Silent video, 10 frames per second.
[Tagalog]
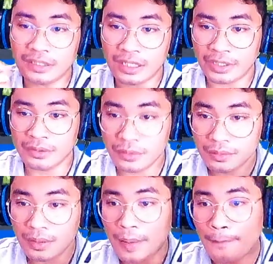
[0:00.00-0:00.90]
na kayo
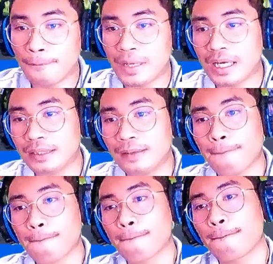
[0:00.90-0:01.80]
mag
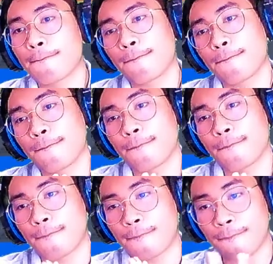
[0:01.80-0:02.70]

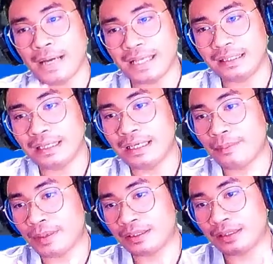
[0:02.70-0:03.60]
monthly
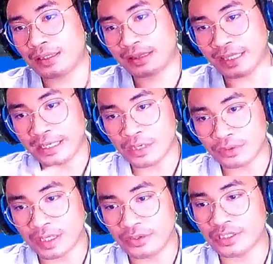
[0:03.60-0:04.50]
kapag na-take out
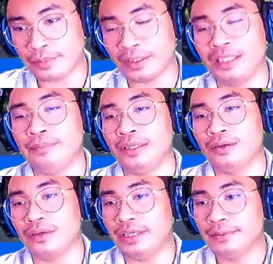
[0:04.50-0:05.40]
na kayo sa pag-ibig,
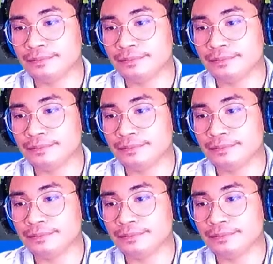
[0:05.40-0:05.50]
okay?